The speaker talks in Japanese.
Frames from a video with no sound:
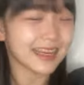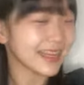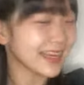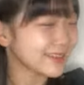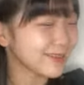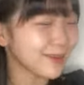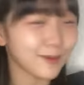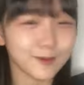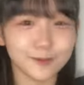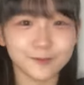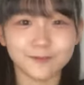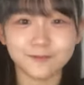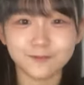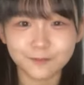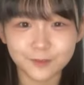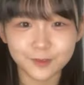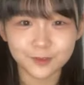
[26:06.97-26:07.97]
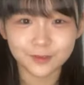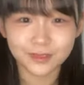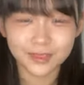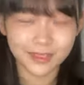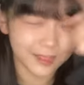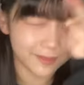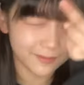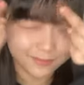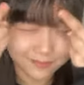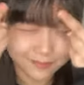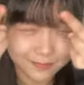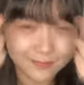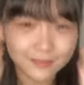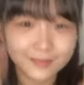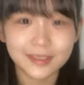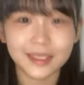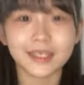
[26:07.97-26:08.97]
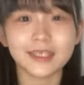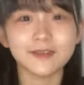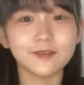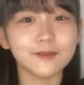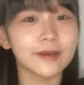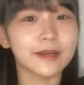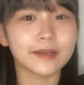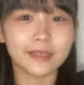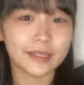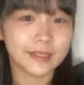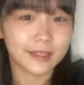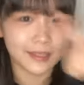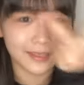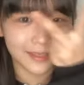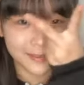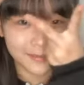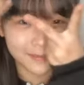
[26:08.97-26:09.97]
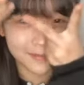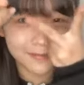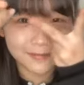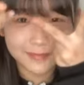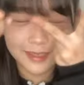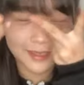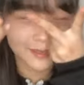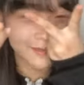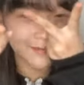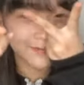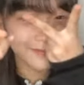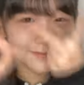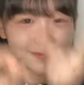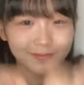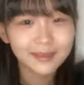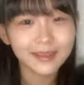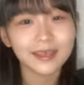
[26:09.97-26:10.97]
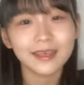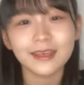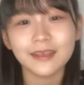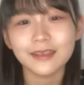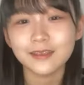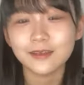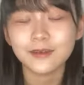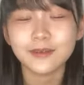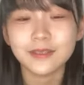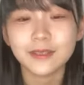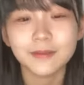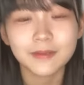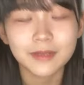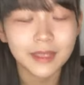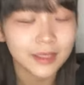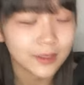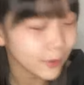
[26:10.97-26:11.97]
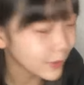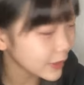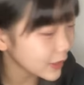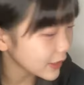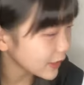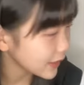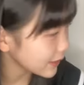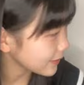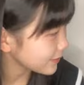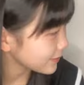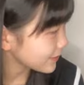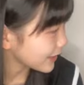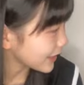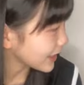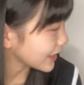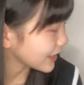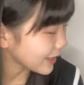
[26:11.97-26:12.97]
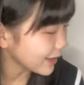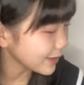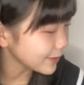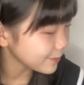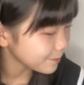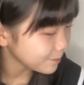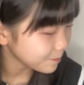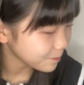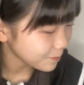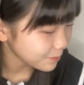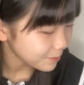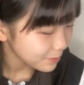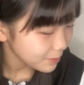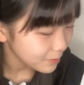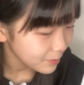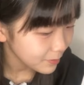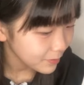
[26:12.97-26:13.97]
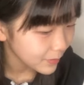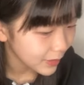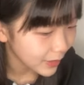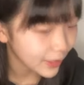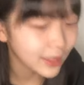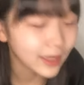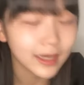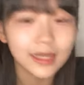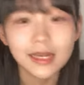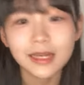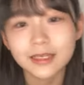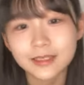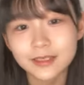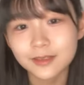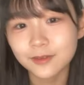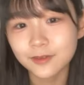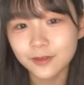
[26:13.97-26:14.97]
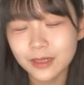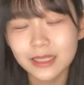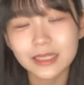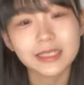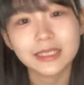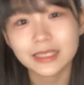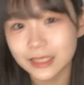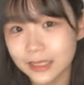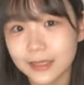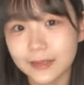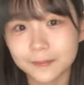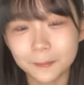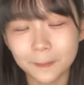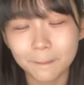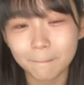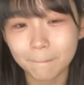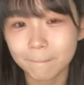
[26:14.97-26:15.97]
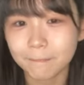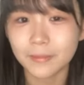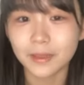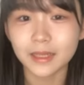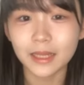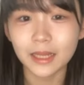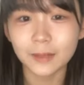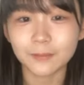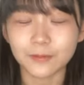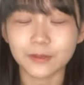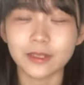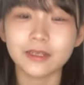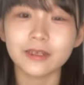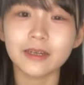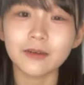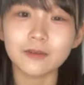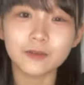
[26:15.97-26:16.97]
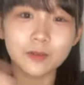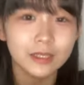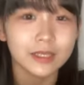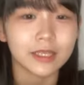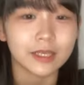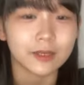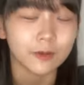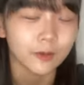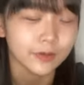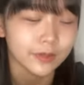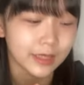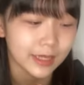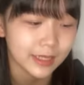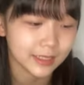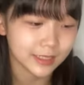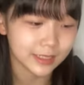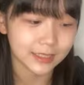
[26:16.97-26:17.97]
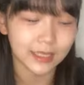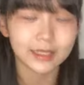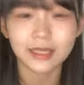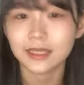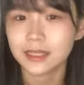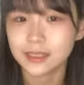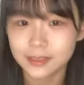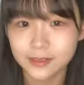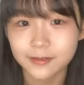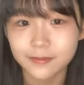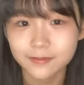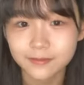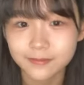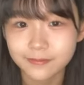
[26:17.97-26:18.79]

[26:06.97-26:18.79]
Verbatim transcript: ありがとうギャル最近上手くなってきたギャルそうでもねどっかでなんかね一回レッスン終わりにみんなでプリクラを取りに行こうって話になったんです